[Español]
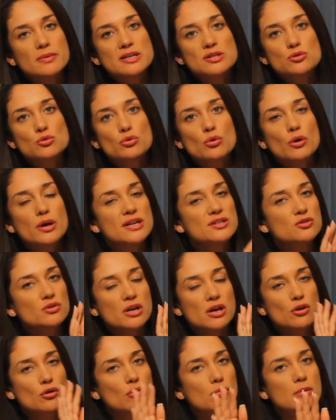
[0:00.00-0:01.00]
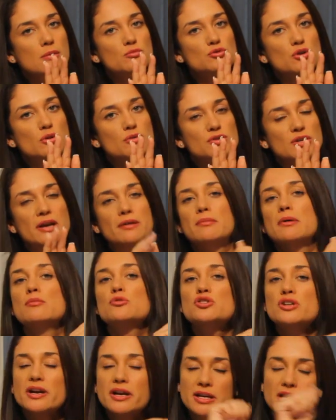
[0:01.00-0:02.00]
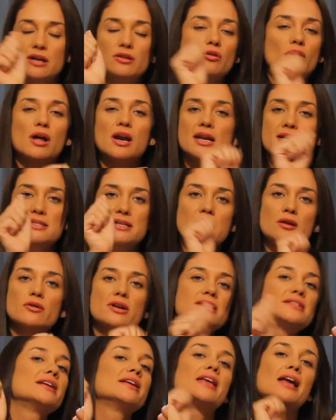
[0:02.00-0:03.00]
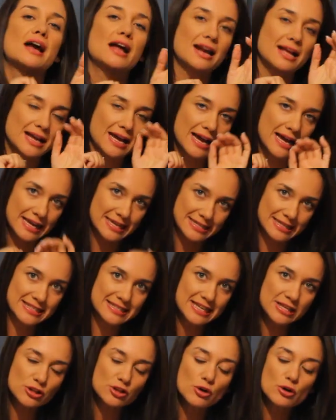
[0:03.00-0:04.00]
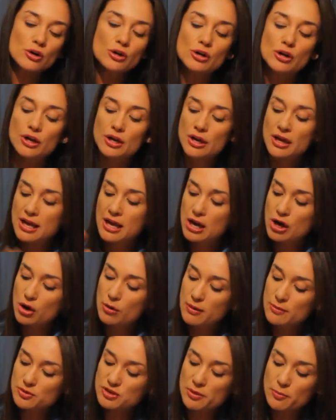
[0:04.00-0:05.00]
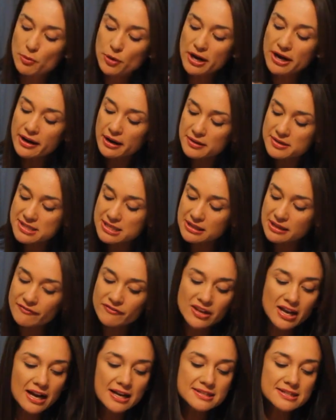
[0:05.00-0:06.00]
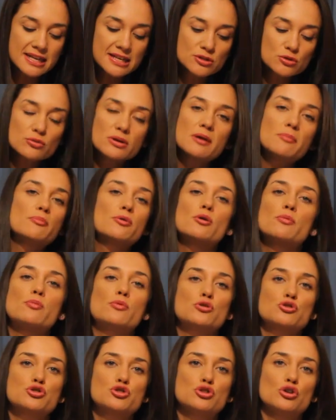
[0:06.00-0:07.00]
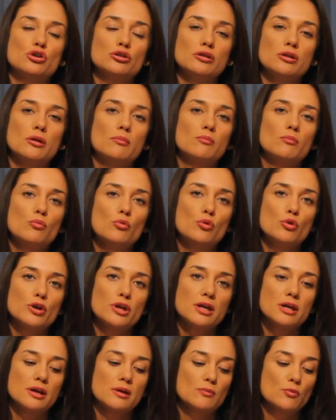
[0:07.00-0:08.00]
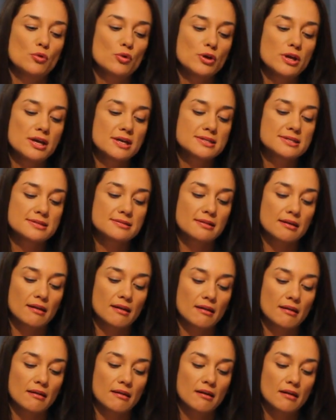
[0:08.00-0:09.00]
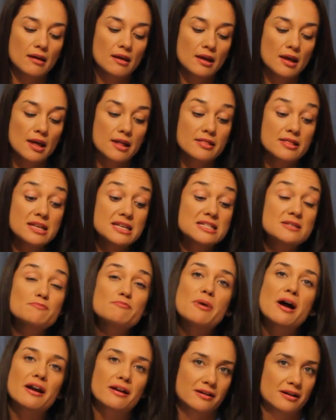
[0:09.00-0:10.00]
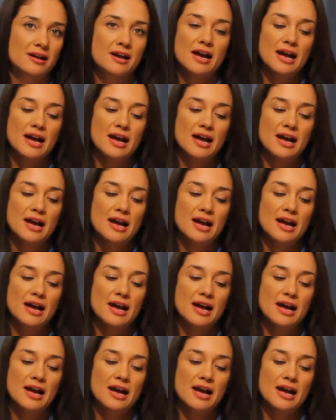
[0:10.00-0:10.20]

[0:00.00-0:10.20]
más duro, eso ya no lo vamos a usar. Vamos a rayar toda la zanahoria hasta llegar a, ese centro. Lo vamos a poner, si te fijas, es una proporción muy, muy este, dispar.